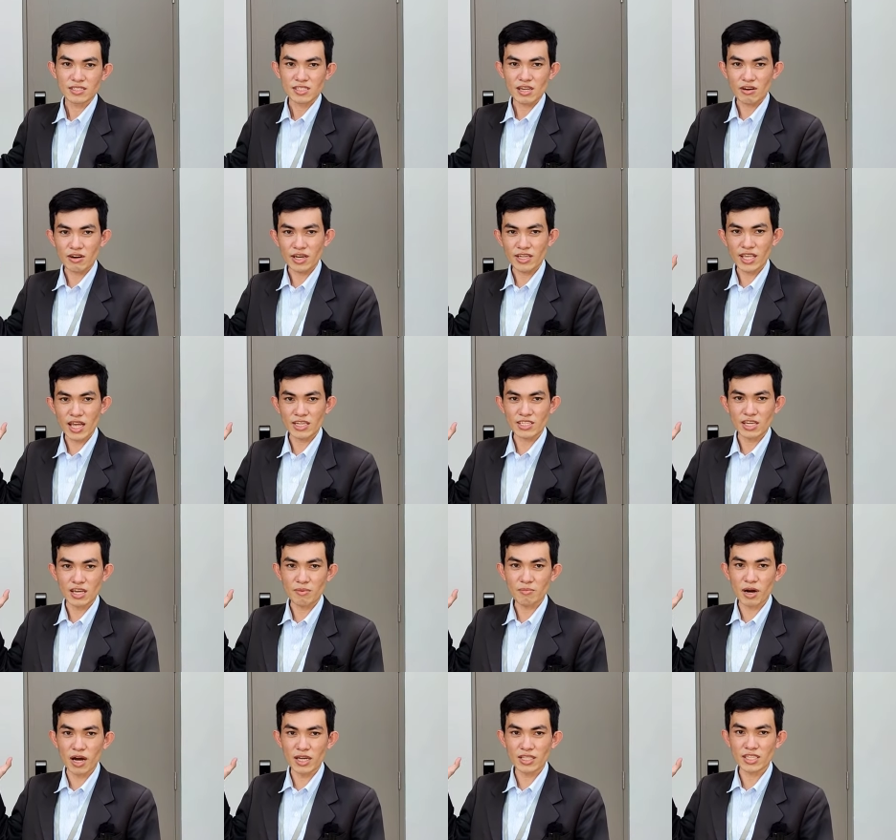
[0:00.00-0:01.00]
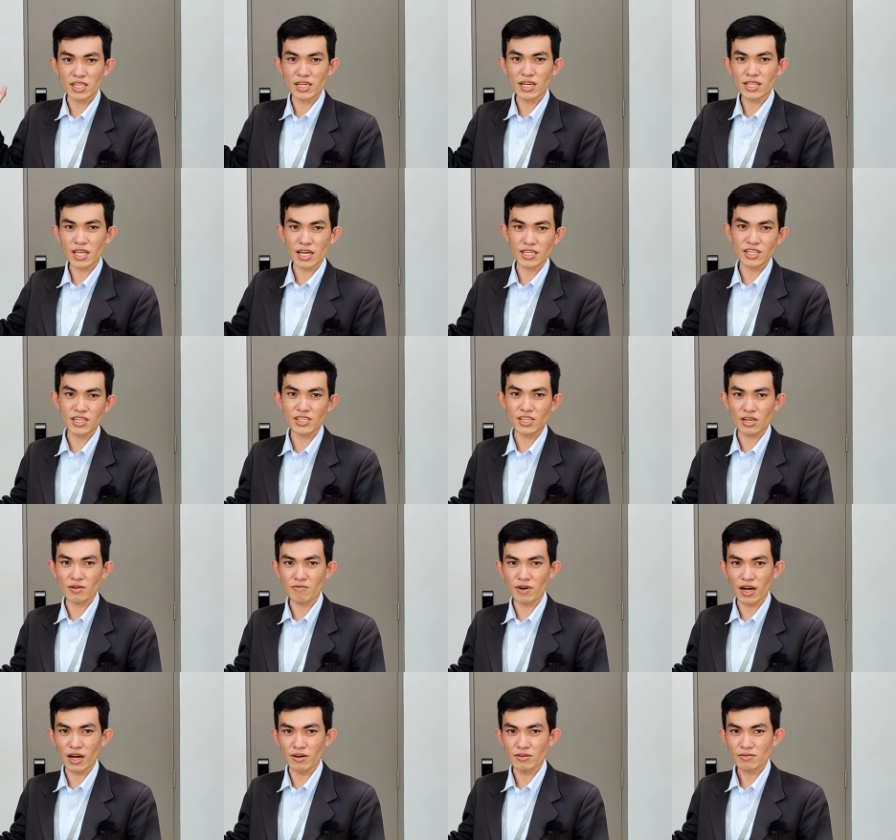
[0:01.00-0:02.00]
Sau đây Giang sẽ mời anh chị khách hàng di
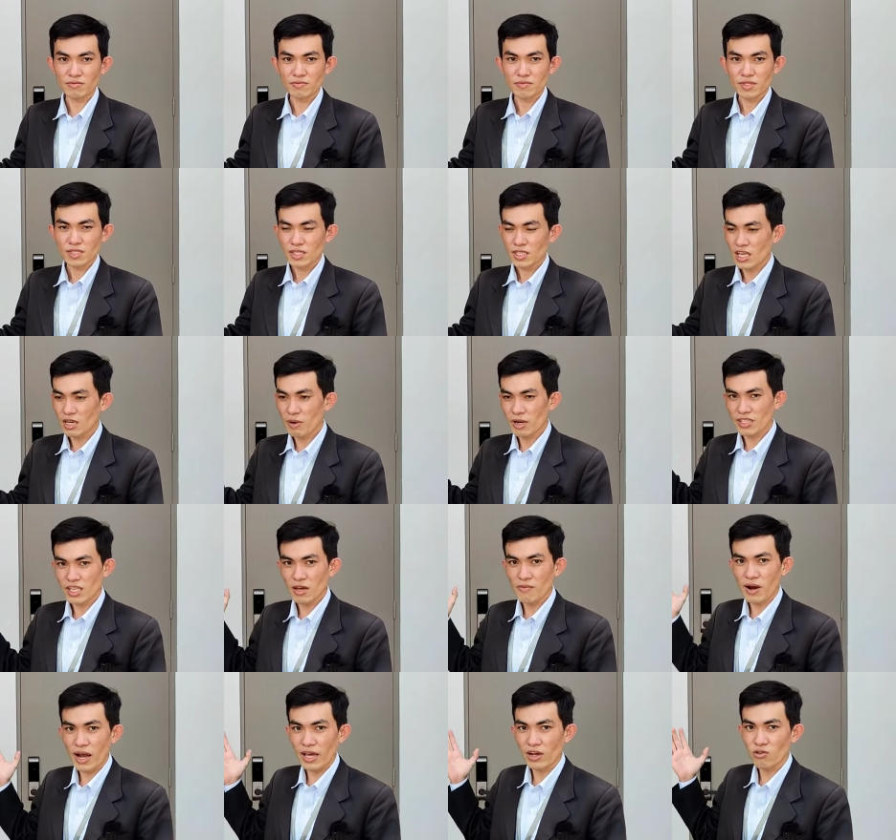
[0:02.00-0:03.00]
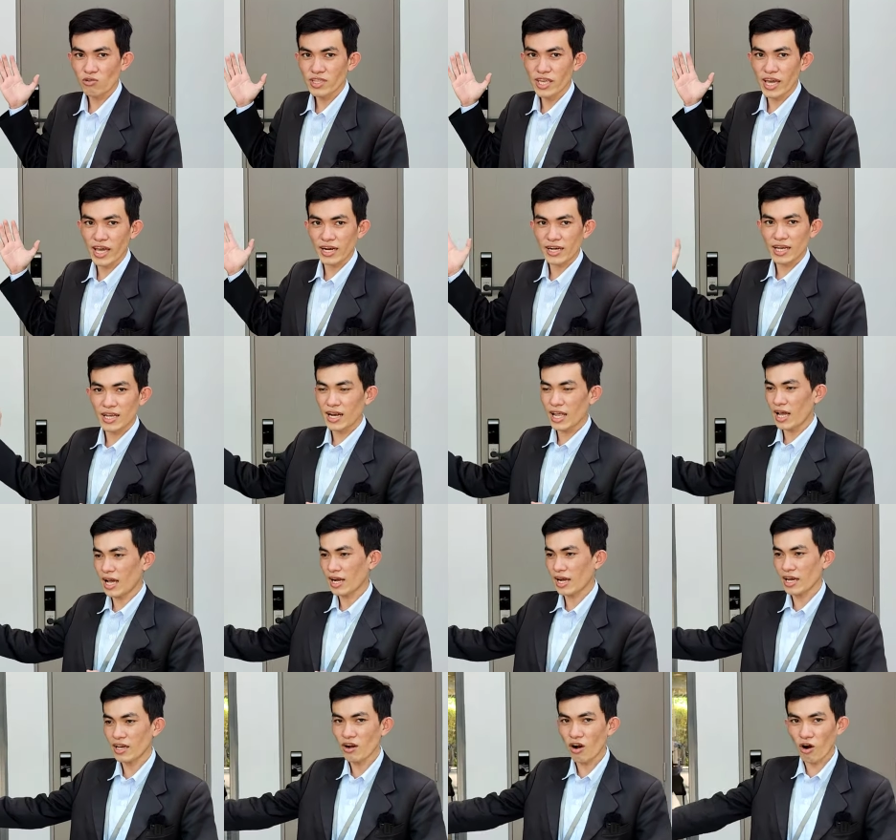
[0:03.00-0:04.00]
chuyển vào. Thì bên tay phải của Giang đây
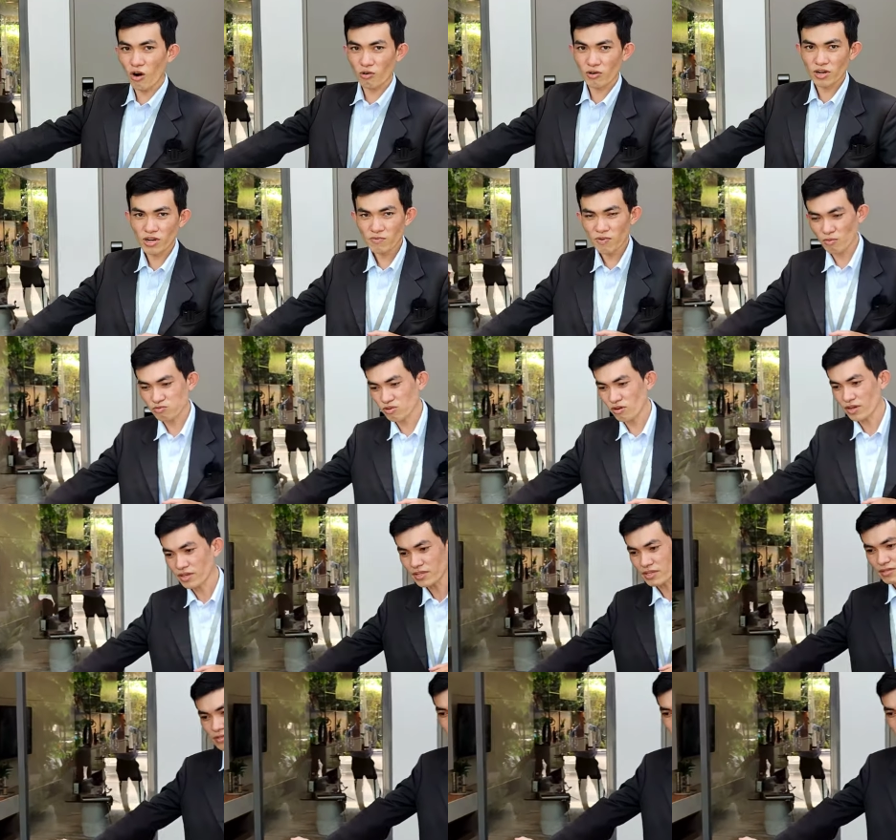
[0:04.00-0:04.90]
là cái hồ nước phong thủy.